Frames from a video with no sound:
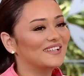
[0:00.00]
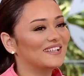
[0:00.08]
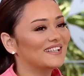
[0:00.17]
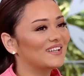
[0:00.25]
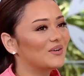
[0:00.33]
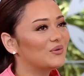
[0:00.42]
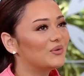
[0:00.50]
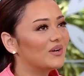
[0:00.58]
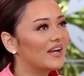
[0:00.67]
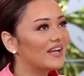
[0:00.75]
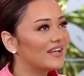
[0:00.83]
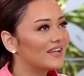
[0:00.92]
لك هو
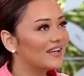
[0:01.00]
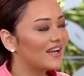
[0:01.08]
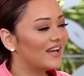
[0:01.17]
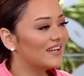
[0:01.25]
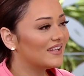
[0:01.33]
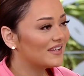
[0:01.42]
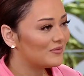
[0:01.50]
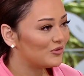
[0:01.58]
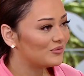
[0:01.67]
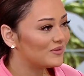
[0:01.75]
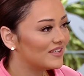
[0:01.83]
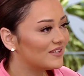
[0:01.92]
انا
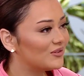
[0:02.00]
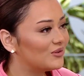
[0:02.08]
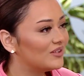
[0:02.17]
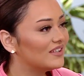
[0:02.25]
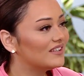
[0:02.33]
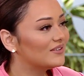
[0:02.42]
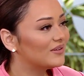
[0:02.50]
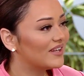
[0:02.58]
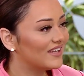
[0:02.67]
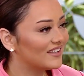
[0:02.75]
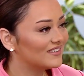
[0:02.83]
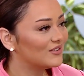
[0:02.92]
مؤمنه ان كل
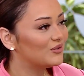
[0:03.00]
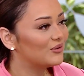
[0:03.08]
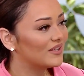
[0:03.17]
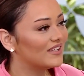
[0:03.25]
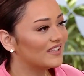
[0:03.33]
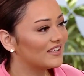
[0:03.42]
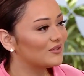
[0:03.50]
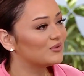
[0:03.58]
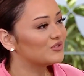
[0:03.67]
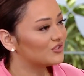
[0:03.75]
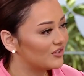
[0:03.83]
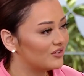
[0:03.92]
واحد جواه الخير
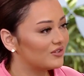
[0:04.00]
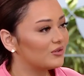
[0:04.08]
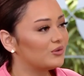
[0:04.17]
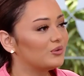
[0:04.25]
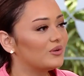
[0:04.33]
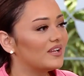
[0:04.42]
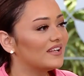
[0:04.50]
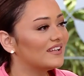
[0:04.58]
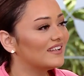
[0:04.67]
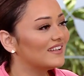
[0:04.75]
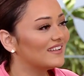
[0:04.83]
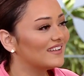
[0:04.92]
والشر
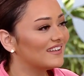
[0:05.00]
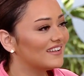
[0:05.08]
جواه